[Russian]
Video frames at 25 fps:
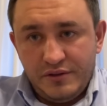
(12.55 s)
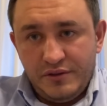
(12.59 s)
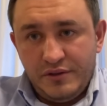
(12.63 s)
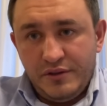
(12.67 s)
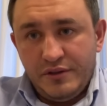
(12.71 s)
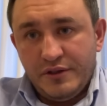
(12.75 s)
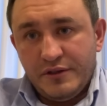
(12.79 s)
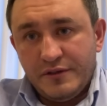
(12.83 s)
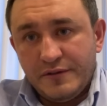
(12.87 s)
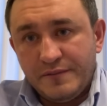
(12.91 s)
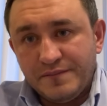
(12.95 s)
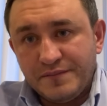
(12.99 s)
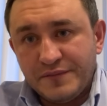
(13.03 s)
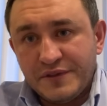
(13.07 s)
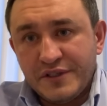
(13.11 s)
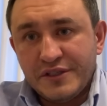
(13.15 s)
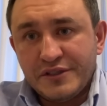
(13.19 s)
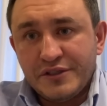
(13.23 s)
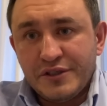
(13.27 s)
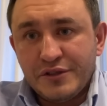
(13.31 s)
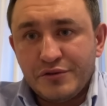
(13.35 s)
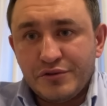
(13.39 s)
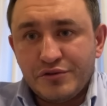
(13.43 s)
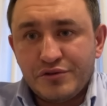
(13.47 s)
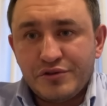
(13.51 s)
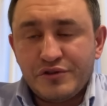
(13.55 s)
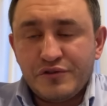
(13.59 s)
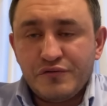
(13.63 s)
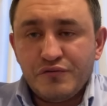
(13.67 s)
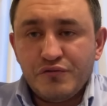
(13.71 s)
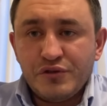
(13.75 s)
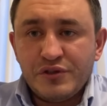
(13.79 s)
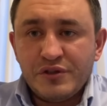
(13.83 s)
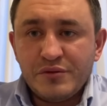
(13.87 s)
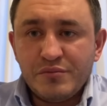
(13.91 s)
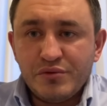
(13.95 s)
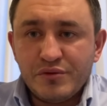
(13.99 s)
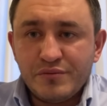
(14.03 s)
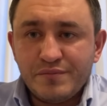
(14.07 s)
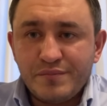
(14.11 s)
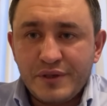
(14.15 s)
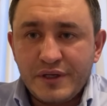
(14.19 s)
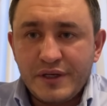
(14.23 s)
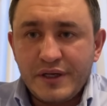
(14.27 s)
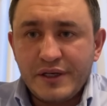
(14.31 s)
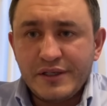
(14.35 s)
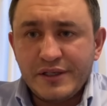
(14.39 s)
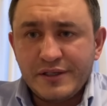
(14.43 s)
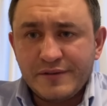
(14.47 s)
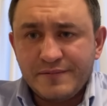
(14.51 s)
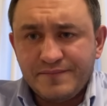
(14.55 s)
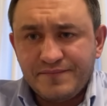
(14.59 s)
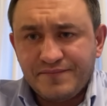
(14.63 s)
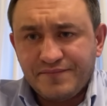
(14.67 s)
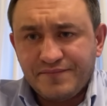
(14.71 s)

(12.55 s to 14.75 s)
Я знаю, что сегодня будет проходить.